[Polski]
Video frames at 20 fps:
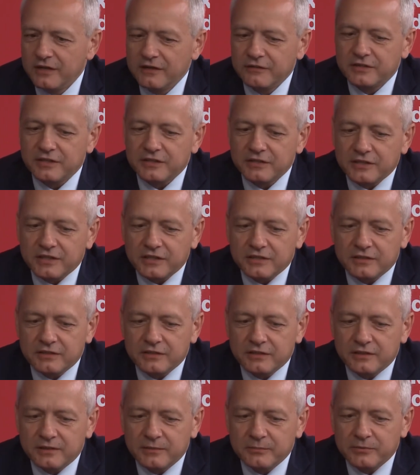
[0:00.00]
Wtedy,
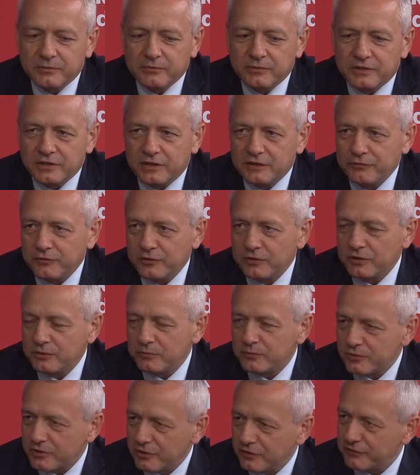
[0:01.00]
kiedy były telefony
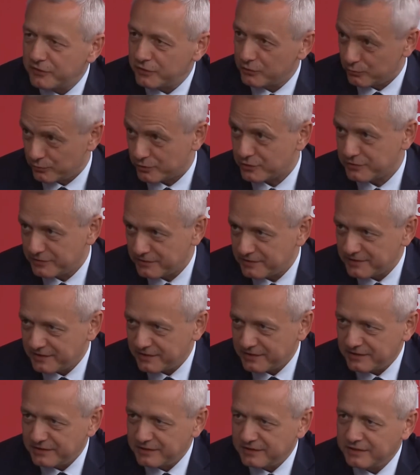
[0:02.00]
komórkowe już. Z,
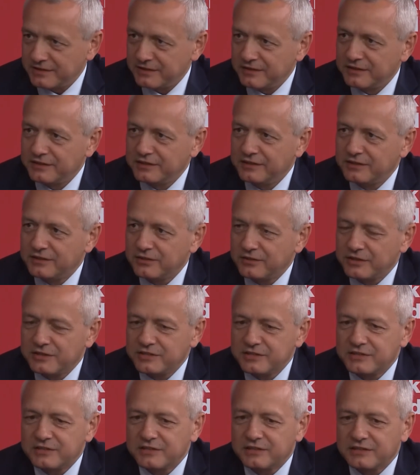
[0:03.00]
I to
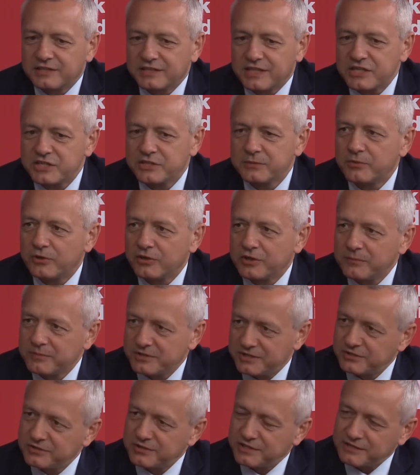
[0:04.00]
jest z każdym rokiem. My to
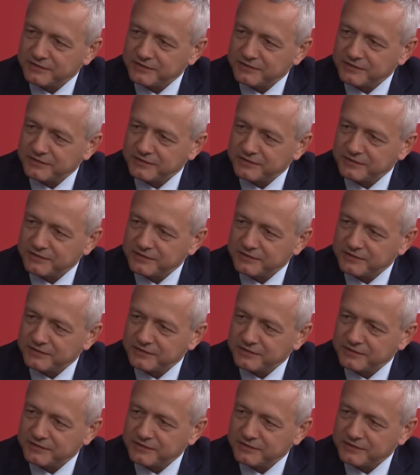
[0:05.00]
jeszcze te